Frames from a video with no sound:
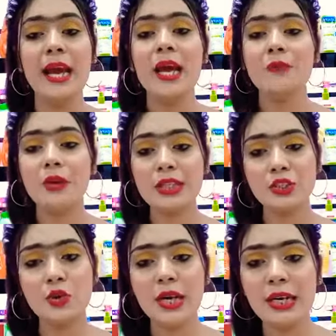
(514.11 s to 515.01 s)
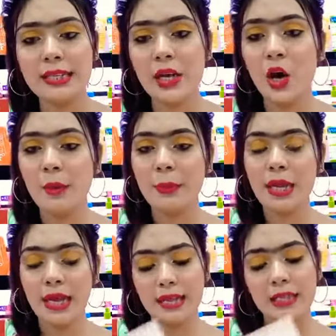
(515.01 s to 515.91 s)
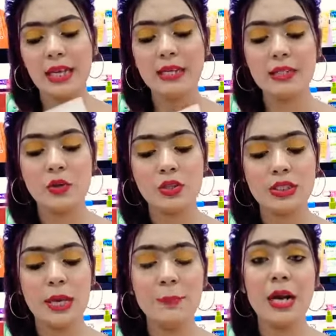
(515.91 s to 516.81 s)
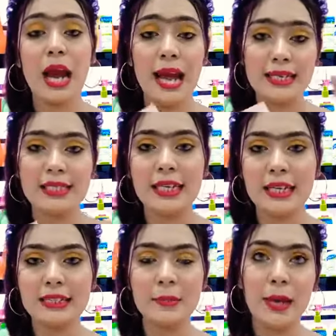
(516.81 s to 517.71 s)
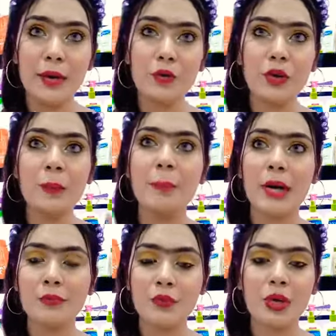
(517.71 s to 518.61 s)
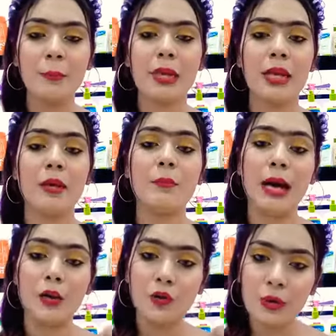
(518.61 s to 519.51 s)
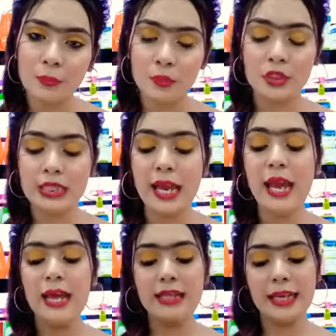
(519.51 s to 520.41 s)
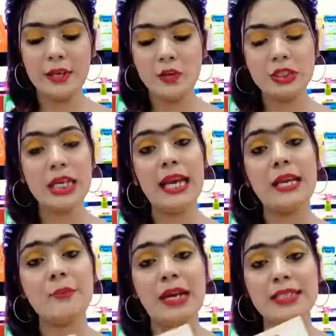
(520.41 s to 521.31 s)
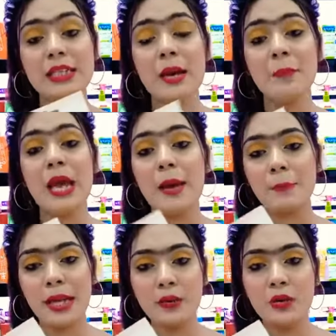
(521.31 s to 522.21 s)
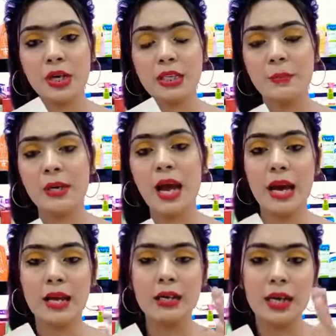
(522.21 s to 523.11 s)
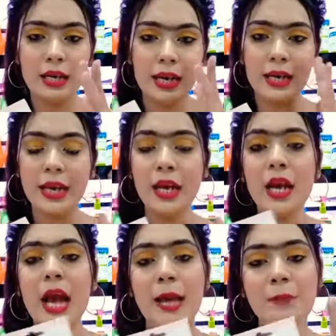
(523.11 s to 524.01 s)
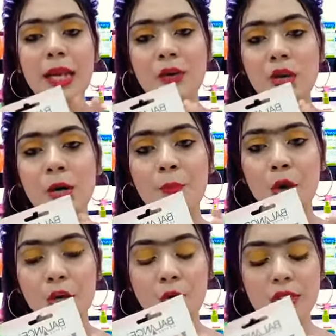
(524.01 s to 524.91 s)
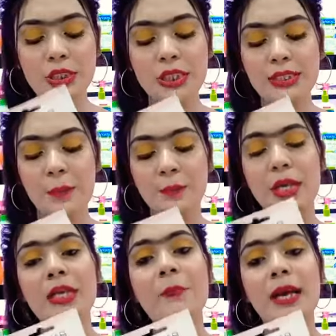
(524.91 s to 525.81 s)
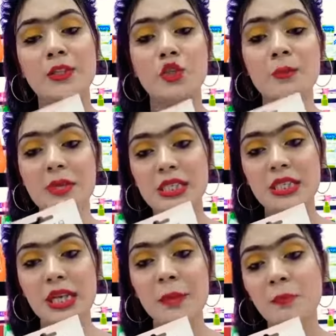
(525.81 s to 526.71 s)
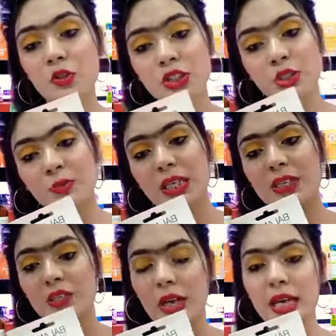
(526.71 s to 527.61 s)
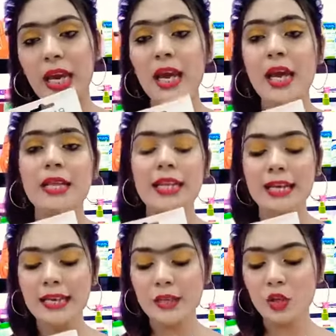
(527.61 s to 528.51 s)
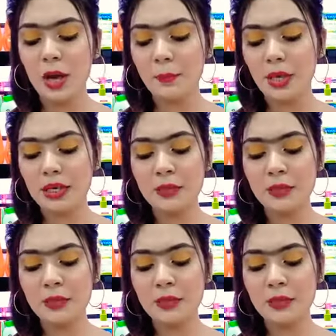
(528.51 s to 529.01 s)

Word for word: ফ্রেশ করে নিতে হবে এন্ড দেন হচ্ছে আপনার আইসের নিচে ভালো করে পাফ করে মানে ভালো করে মুছে দেন হচ্ছে এই মাস্কটা আপনি অ্যাপ্লাই করে দিবেন হালকা লেয়ারে অ্যাপ্লাই করার পরে হচ্ছে যে আপনি এটা মাত্র বিশ থেকে পঁচিশ মিনিট রেখে দেন কিন্তু আপনারা